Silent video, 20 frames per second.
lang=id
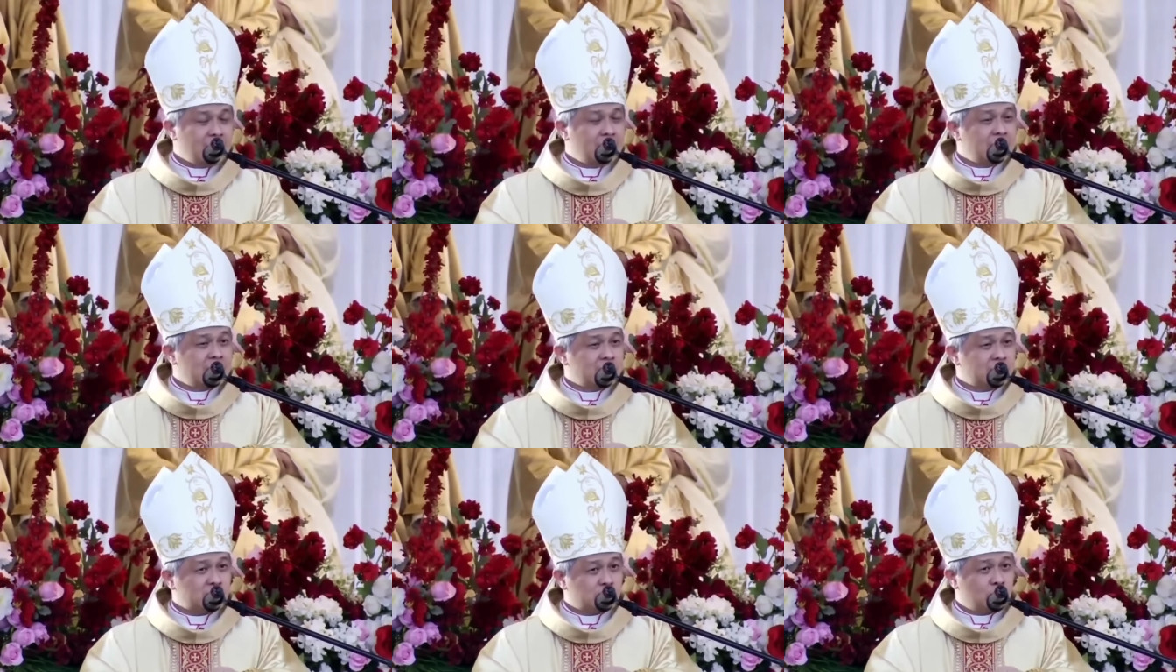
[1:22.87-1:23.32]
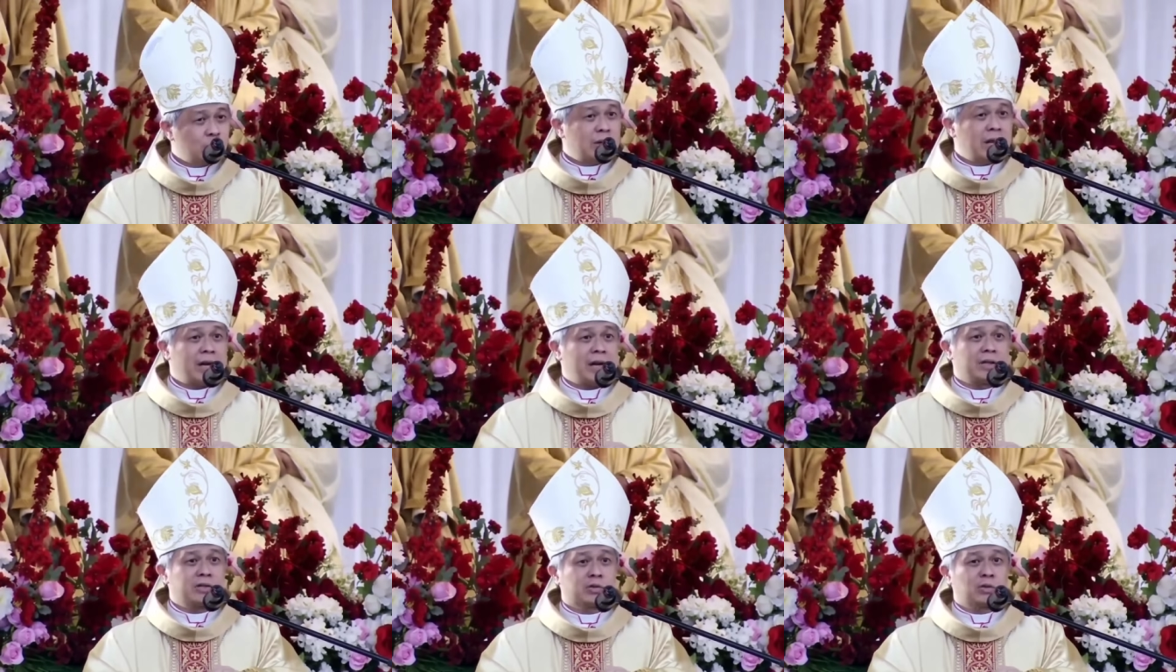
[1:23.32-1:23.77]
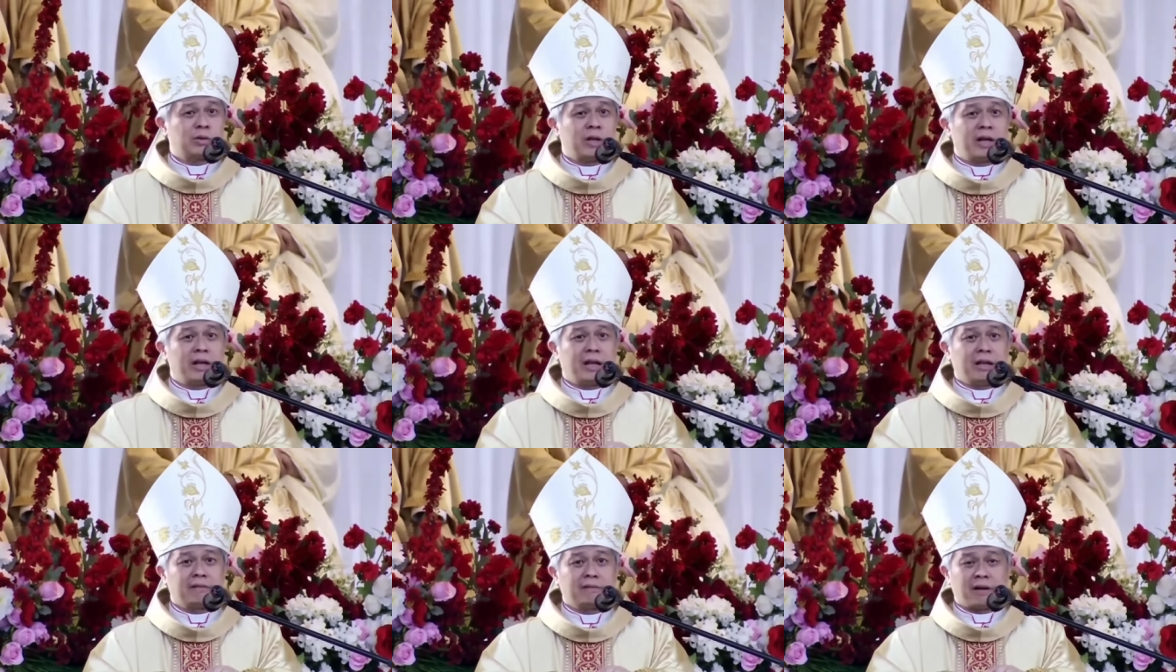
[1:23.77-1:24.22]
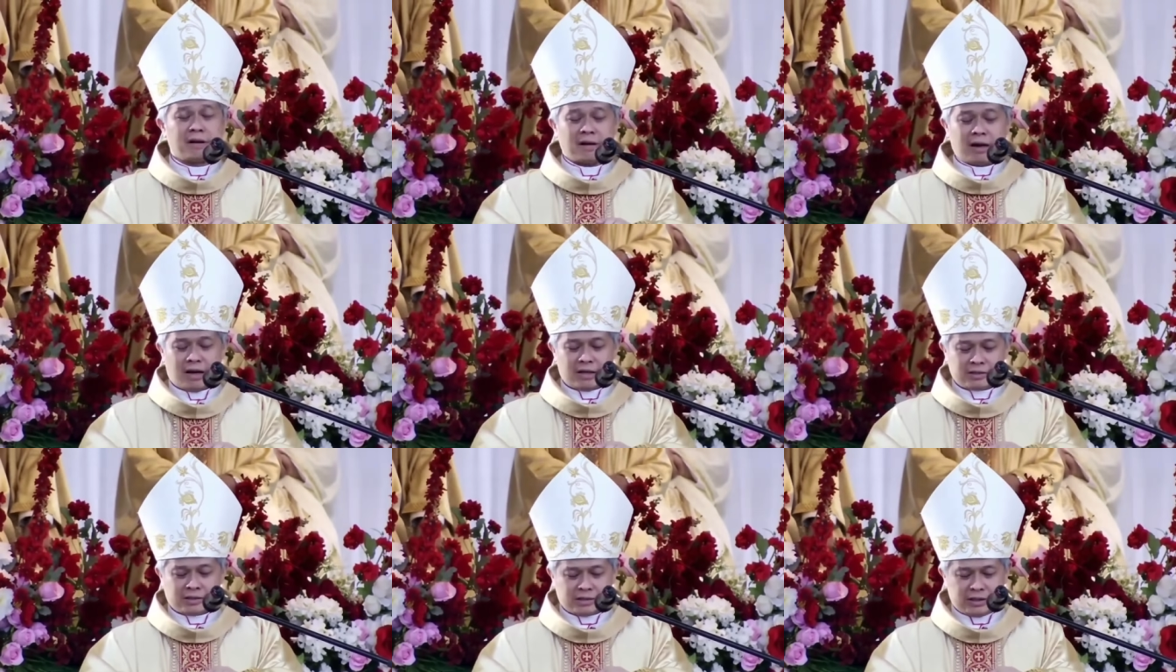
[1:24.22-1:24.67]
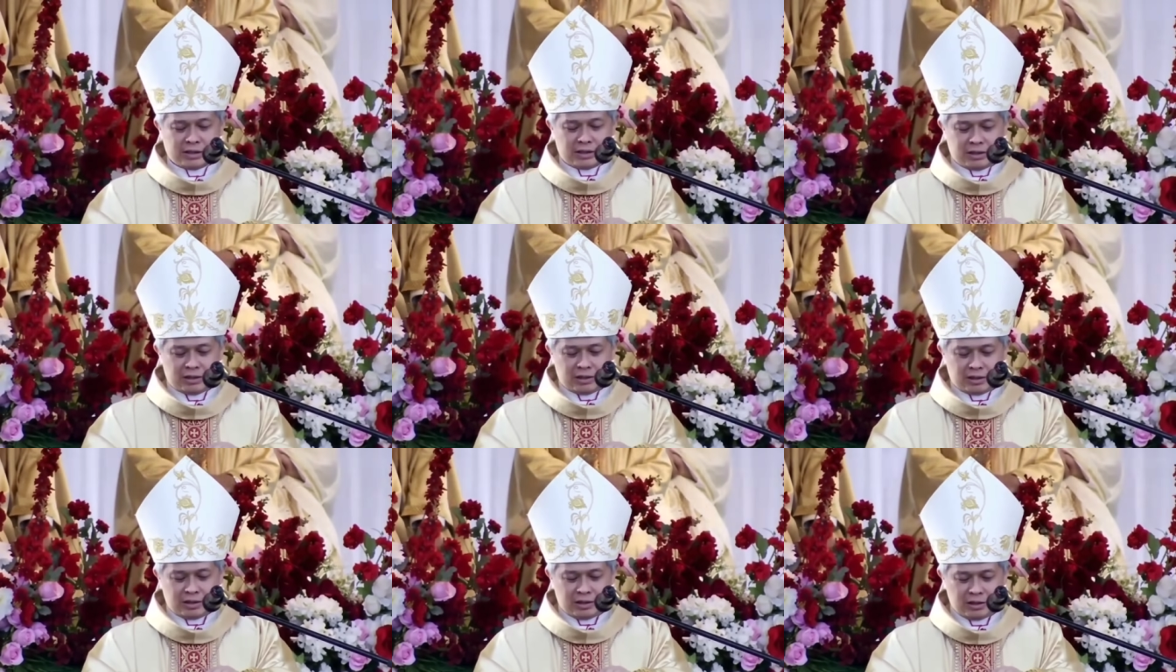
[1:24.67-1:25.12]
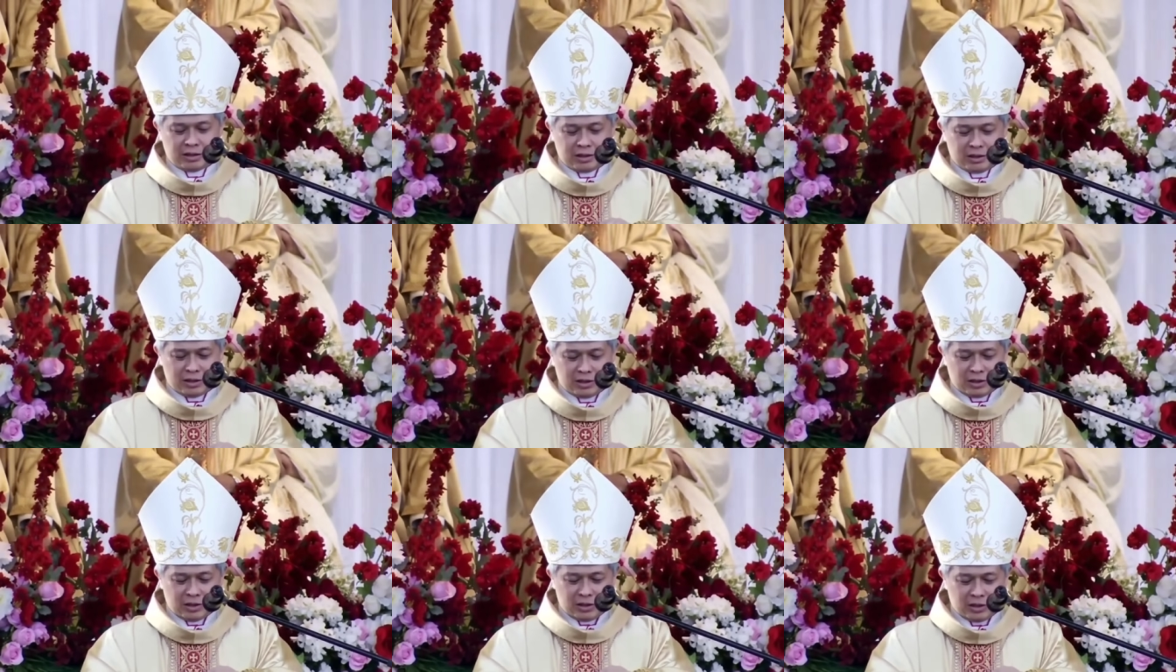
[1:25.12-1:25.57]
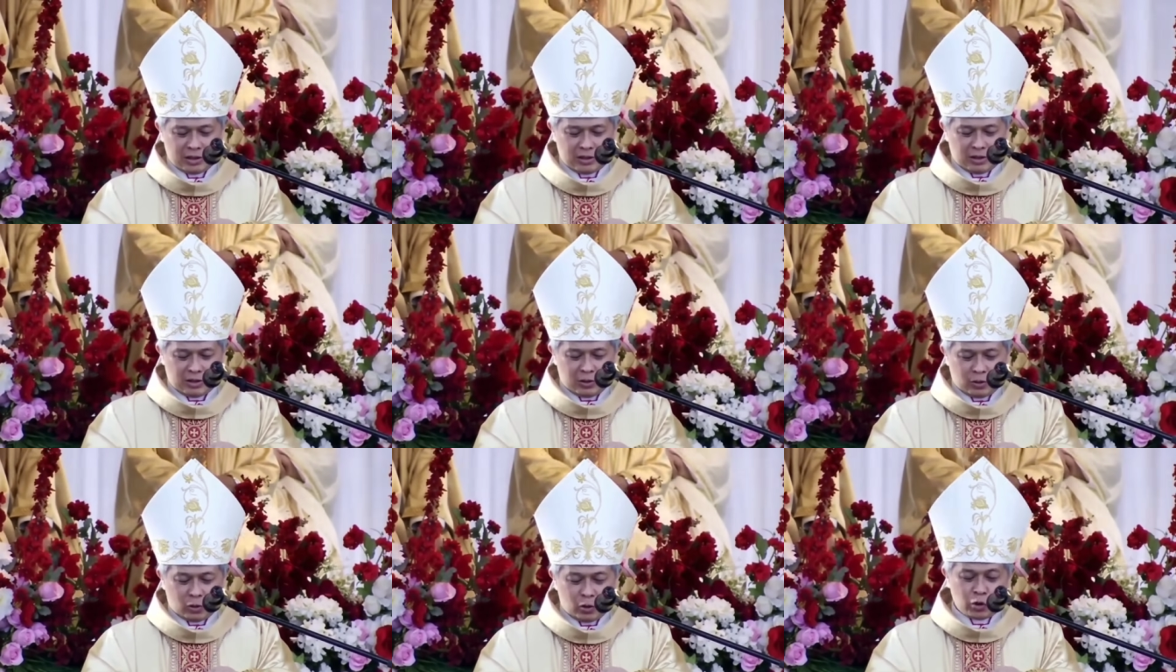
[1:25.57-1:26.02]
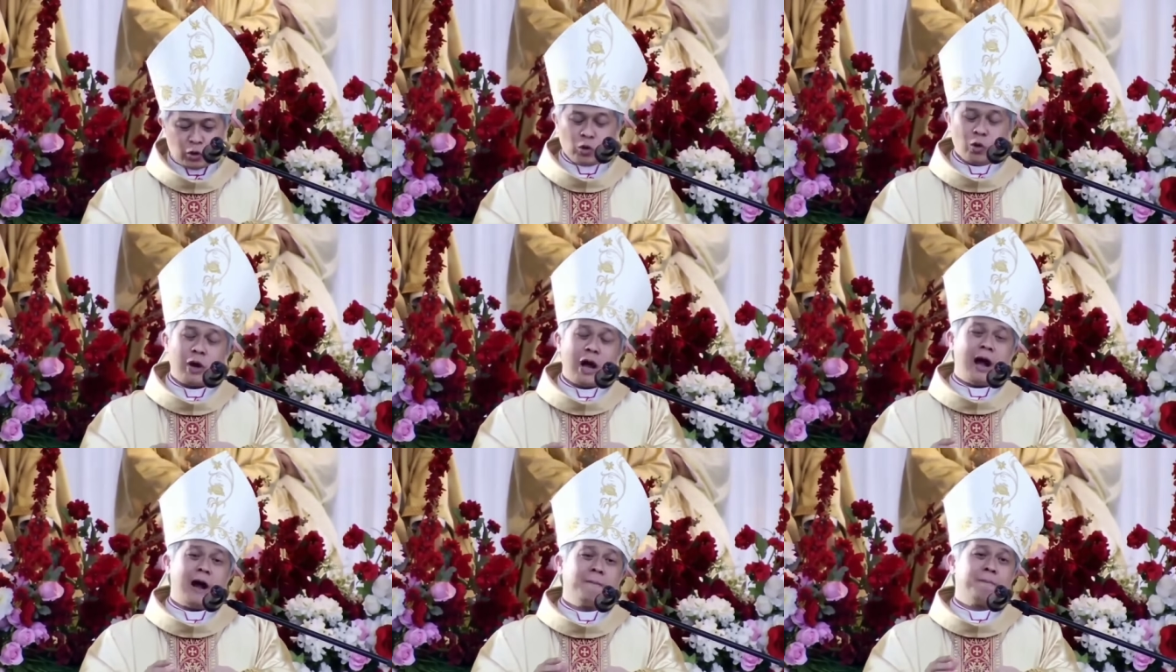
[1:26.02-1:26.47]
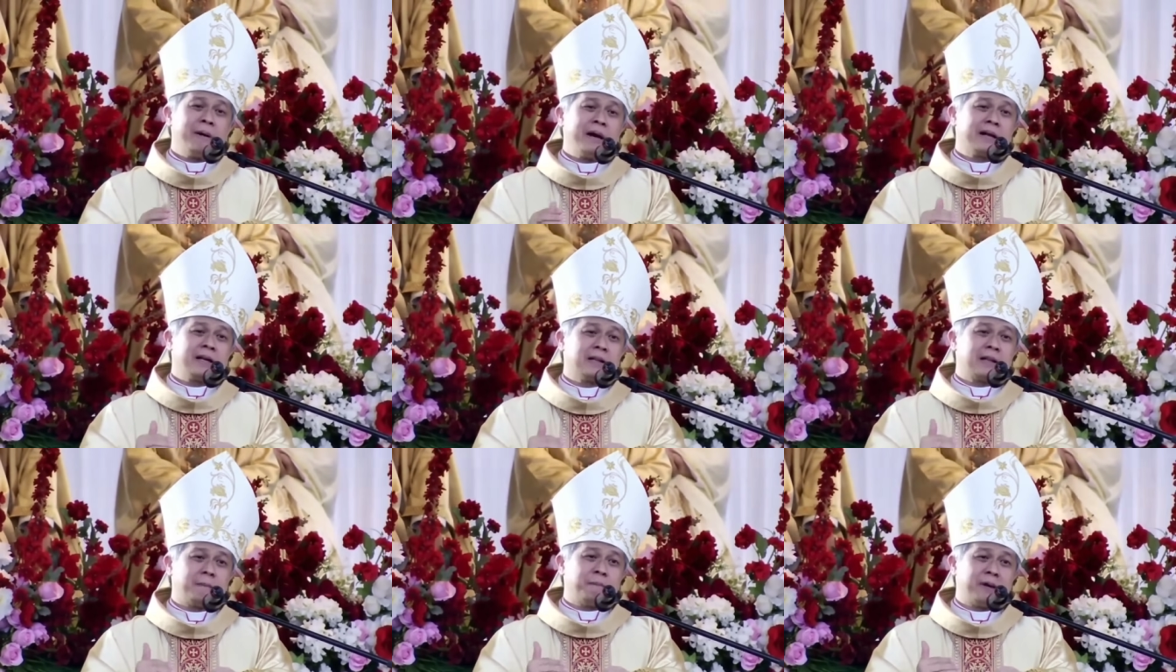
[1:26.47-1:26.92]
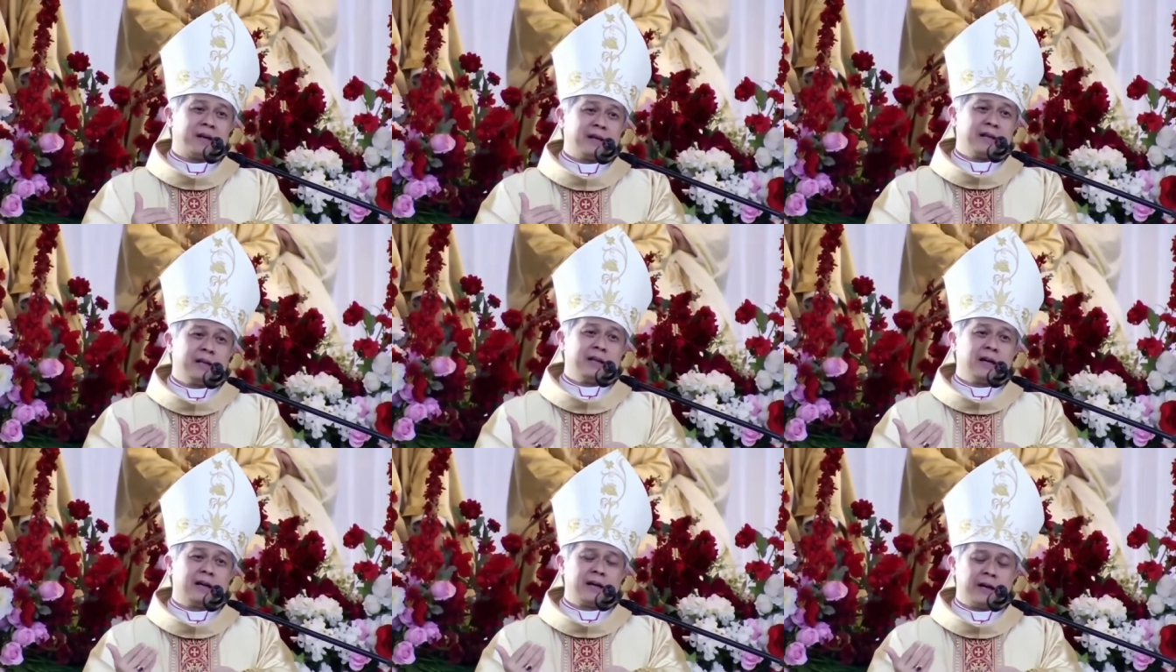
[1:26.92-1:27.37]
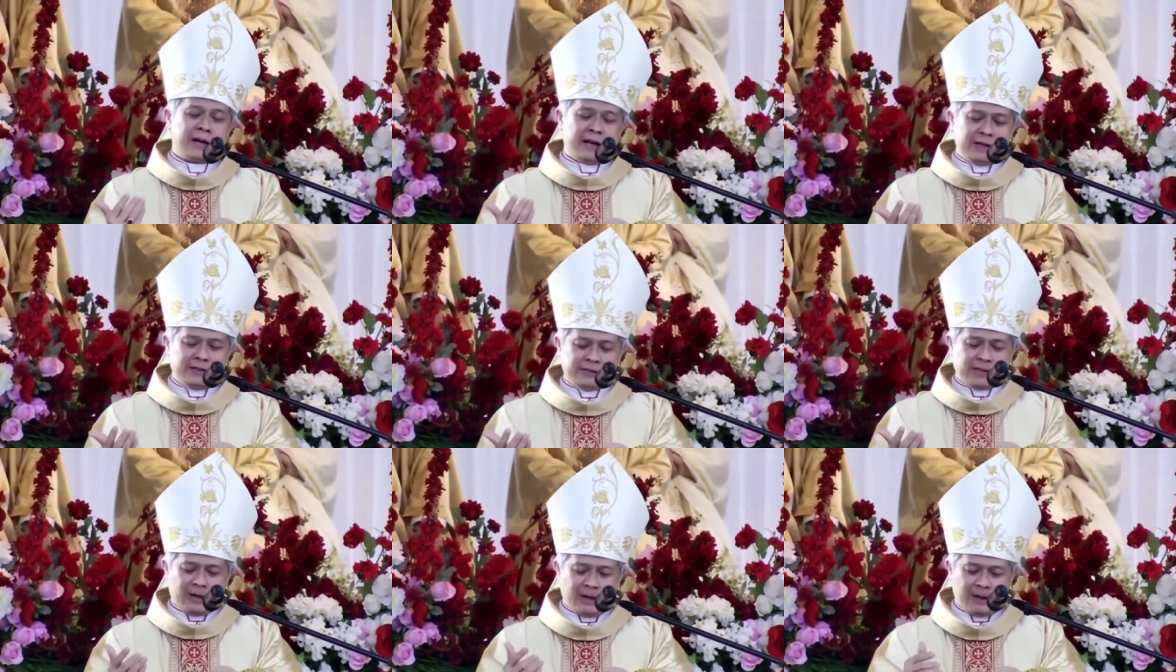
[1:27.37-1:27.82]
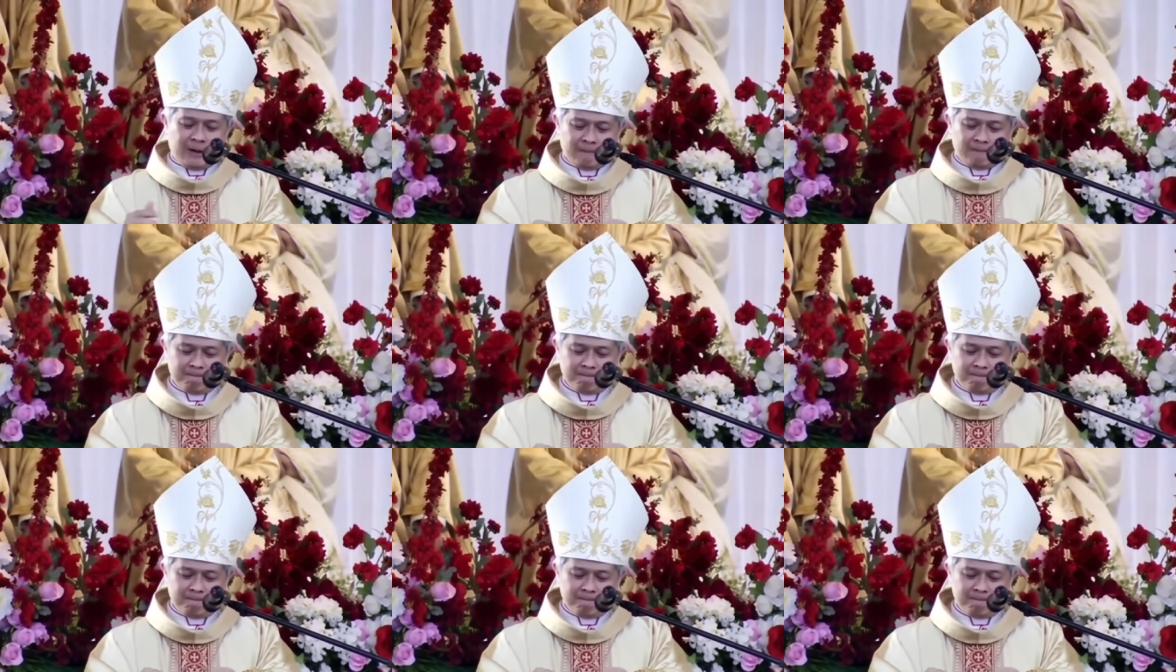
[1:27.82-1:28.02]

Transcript: Saudara-saudara yang terkasih, untuk apa kita pergi ke gereja?